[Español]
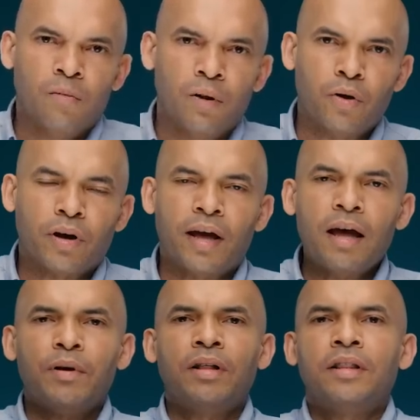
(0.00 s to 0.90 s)
Pero
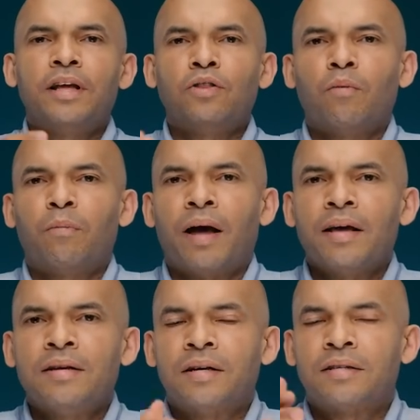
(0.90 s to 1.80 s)
qué bendito
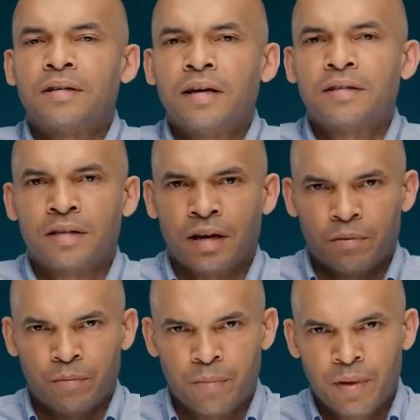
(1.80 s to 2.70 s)
país es este,
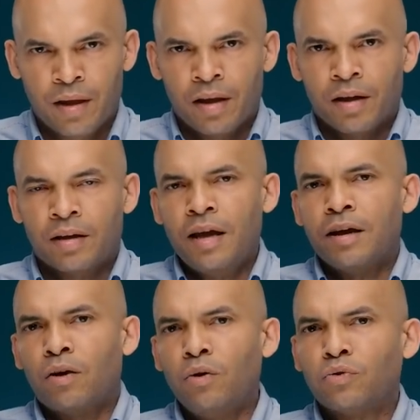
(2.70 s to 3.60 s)
que
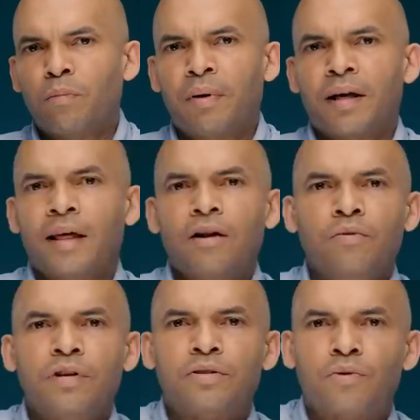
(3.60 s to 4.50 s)
incluso para dar
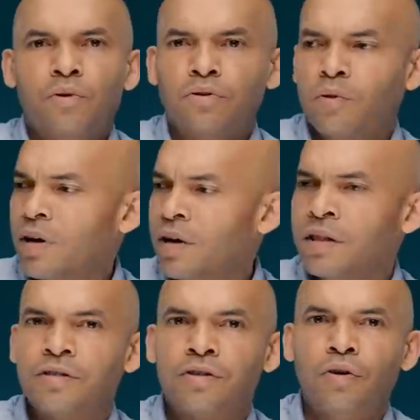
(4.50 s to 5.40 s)
un discurso de
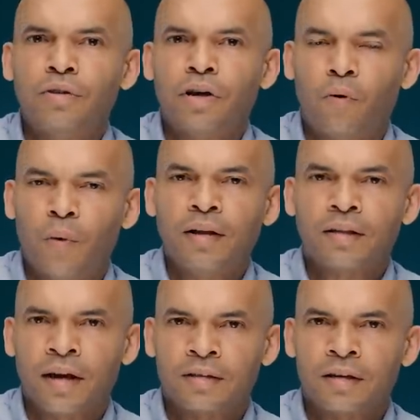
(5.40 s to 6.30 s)
rendición de
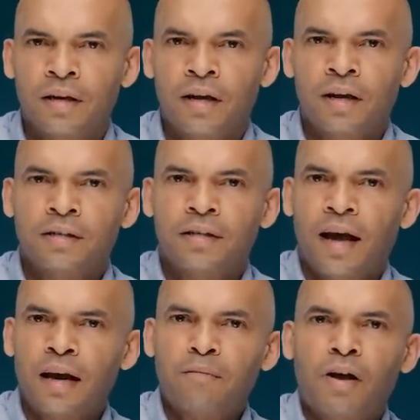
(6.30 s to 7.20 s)
cuentas
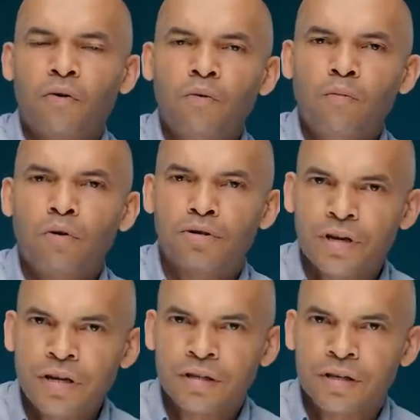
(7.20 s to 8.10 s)
se arma un
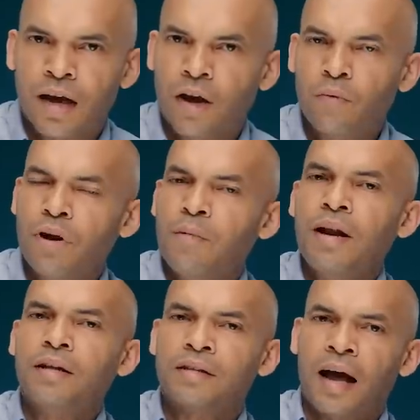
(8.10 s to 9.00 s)
bochinche a un
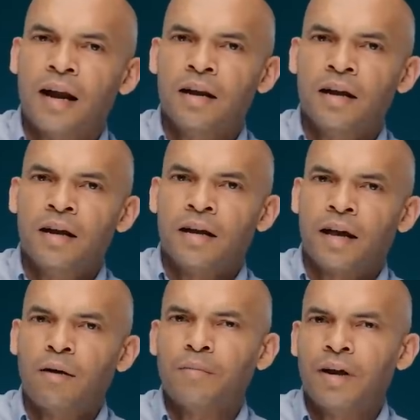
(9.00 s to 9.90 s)
nivel tal
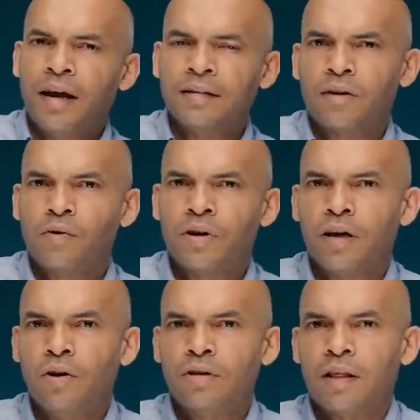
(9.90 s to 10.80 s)
que amenaza con
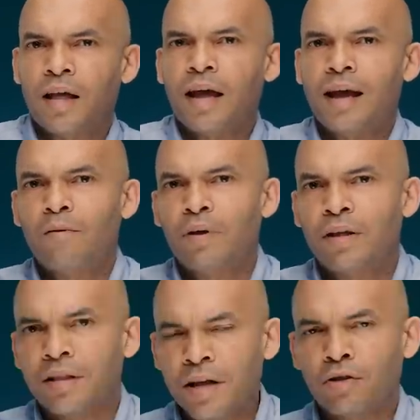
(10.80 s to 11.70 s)
que no se dé el
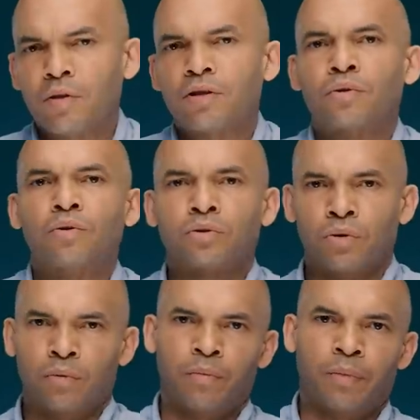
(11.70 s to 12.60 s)
bendito discurso.